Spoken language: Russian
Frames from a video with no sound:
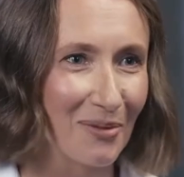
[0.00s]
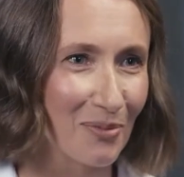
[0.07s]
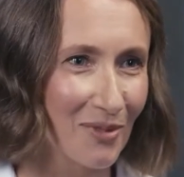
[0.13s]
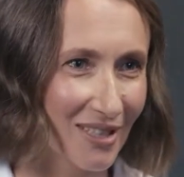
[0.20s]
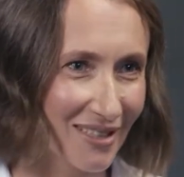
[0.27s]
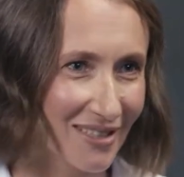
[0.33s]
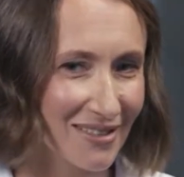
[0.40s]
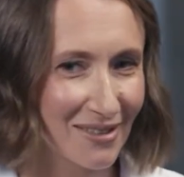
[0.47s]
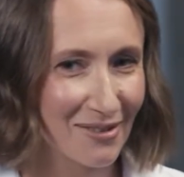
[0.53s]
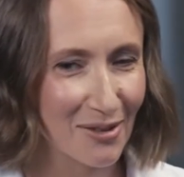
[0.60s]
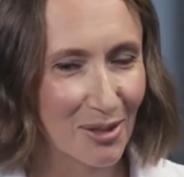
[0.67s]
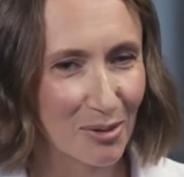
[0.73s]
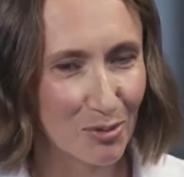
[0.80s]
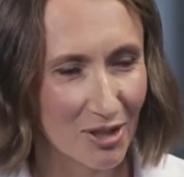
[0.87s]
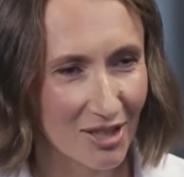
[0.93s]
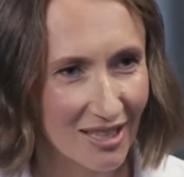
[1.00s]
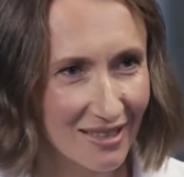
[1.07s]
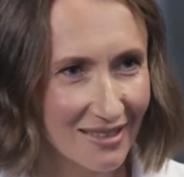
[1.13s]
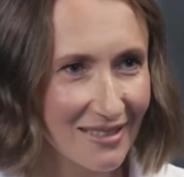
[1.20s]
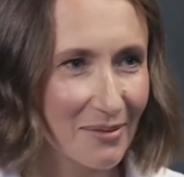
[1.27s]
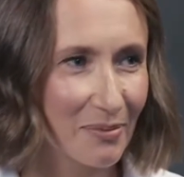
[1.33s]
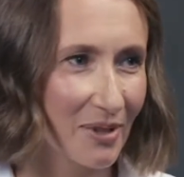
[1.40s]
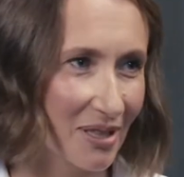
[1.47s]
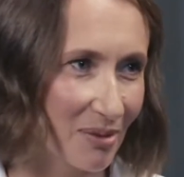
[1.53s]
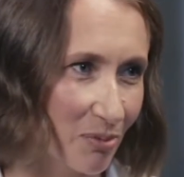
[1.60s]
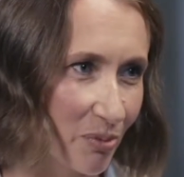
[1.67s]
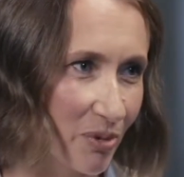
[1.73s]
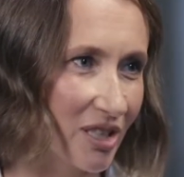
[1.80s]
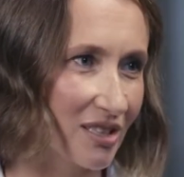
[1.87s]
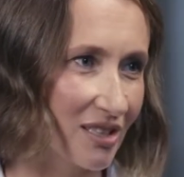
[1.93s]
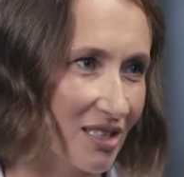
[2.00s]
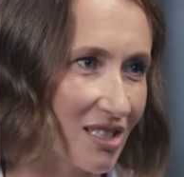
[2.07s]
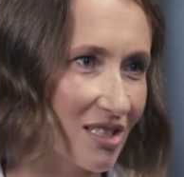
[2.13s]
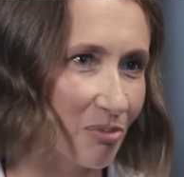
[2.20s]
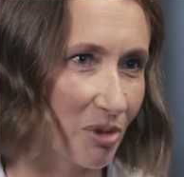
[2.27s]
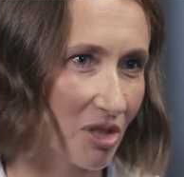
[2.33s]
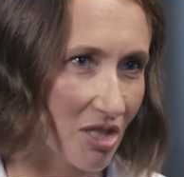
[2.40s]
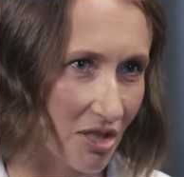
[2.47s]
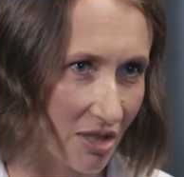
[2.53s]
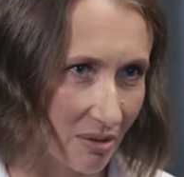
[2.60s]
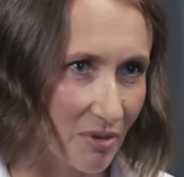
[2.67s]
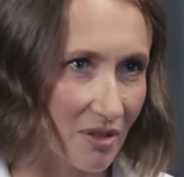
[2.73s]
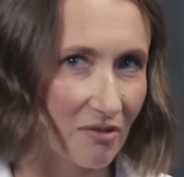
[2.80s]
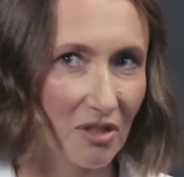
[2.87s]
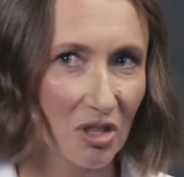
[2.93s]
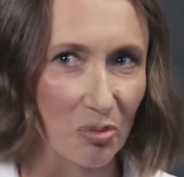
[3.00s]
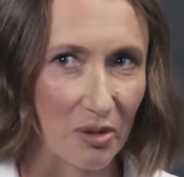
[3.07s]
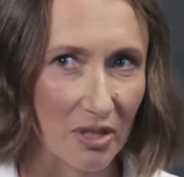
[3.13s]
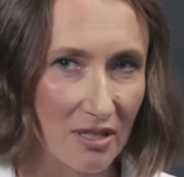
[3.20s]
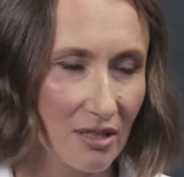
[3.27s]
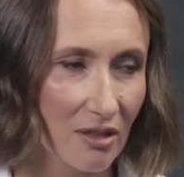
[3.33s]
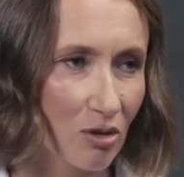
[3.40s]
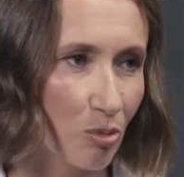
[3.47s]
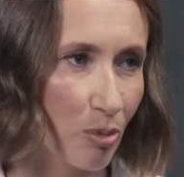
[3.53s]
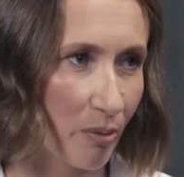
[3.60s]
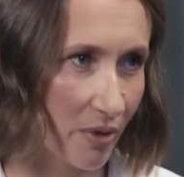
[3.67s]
маркетинговых коммуникаций, поэтому мы, конечно, подчиняемся вице-президенту по